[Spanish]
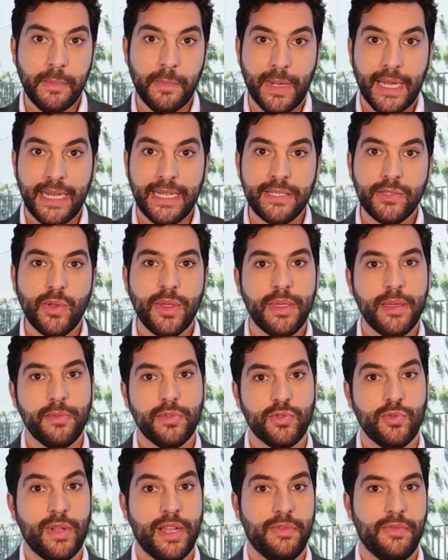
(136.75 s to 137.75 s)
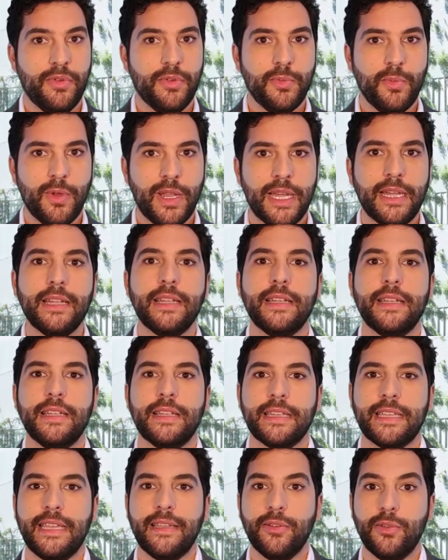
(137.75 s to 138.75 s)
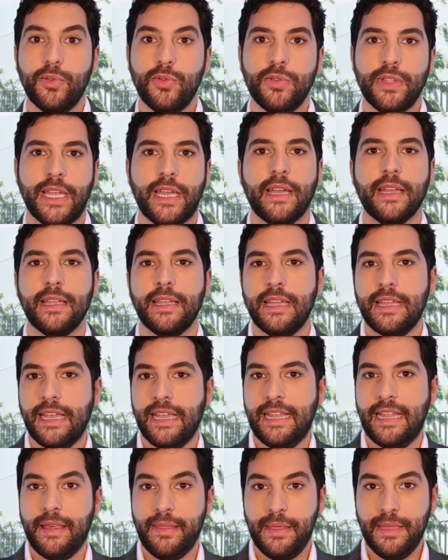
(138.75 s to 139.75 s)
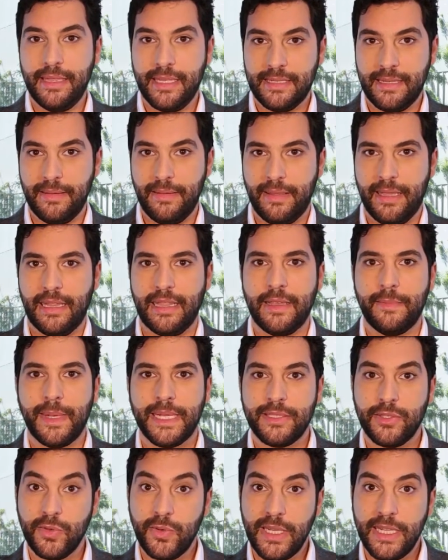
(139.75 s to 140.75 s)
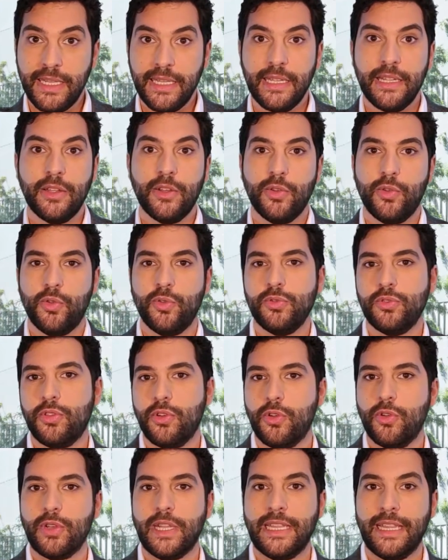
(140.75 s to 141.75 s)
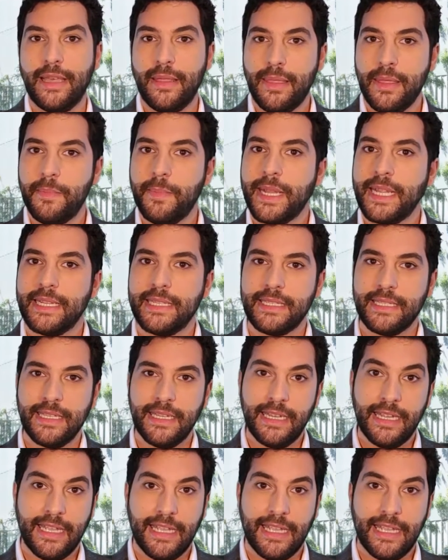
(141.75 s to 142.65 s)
Para esto hacemos una fórmula que incluya el aceite esencial de pachuli junto con el de ciprés,